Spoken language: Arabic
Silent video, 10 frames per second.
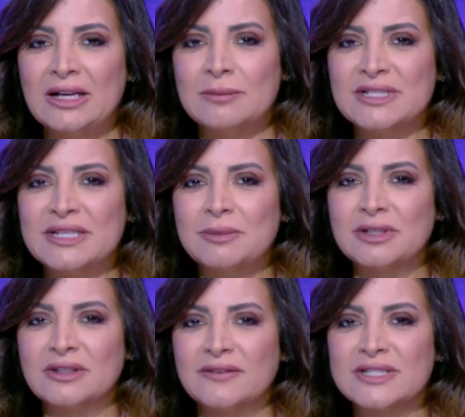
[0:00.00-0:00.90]
للمزيد
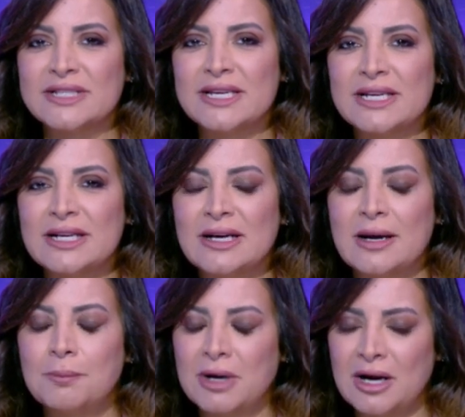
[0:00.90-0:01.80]
من التفاصيل
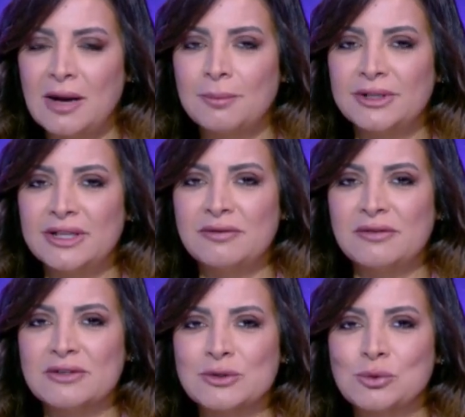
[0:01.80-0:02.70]
برحب
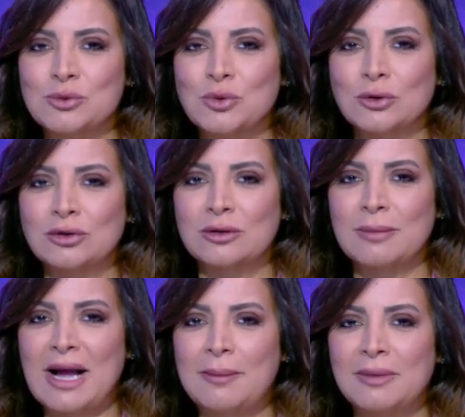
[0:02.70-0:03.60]
بضيفي في الاستوديو
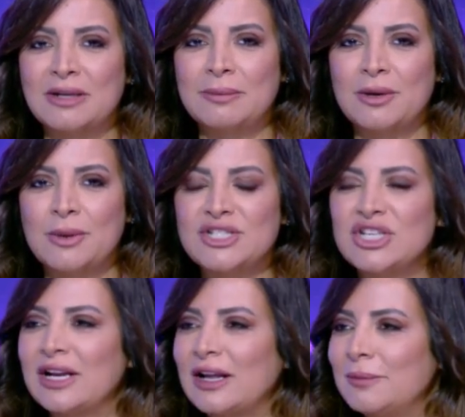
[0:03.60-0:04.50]
دكتور محمد
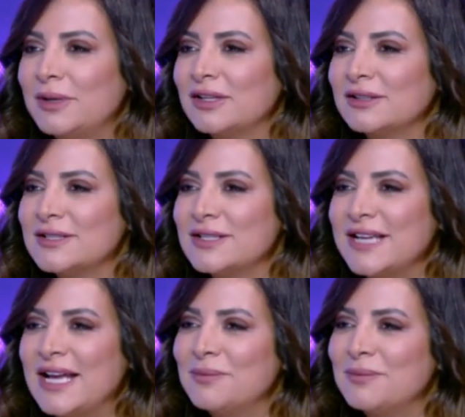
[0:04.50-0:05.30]
البهواشي الخبير الاقتصادي